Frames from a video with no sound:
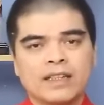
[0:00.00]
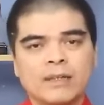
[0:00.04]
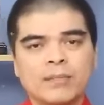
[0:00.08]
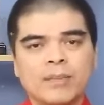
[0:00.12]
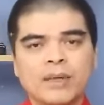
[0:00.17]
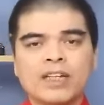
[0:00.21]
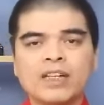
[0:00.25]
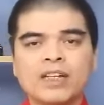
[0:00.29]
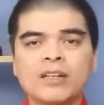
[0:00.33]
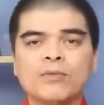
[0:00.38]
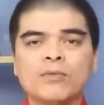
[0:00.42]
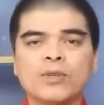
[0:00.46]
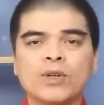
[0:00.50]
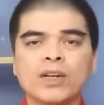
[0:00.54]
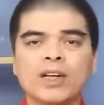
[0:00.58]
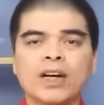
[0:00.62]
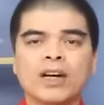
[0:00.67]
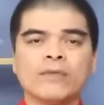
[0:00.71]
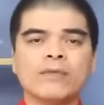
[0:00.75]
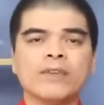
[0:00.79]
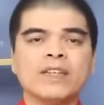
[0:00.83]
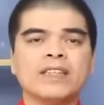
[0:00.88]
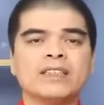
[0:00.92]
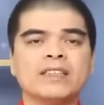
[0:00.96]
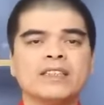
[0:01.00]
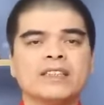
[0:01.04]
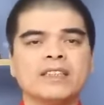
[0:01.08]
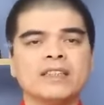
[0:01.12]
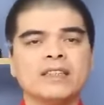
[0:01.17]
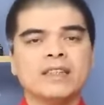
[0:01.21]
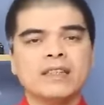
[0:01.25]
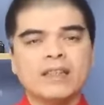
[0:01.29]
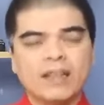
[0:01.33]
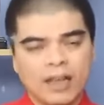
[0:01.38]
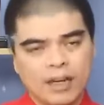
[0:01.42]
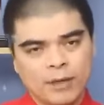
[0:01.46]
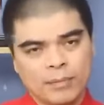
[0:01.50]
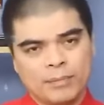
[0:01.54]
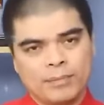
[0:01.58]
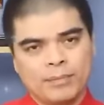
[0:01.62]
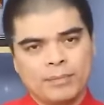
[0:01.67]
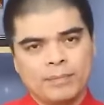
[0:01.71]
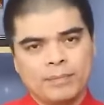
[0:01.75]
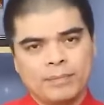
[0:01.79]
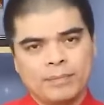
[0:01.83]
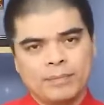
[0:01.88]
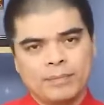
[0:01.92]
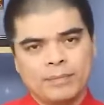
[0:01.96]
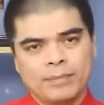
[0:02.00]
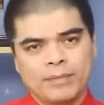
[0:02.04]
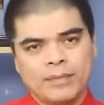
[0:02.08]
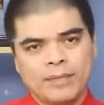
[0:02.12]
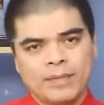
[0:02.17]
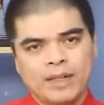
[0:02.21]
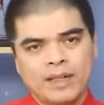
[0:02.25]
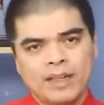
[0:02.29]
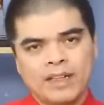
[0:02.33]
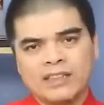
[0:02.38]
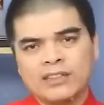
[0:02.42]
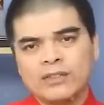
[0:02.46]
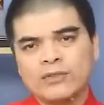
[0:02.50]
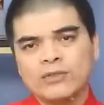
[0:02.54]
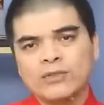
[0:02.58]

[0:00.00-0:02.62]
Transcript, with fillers: đặt bát nước muối ở vị trí thích hợp à,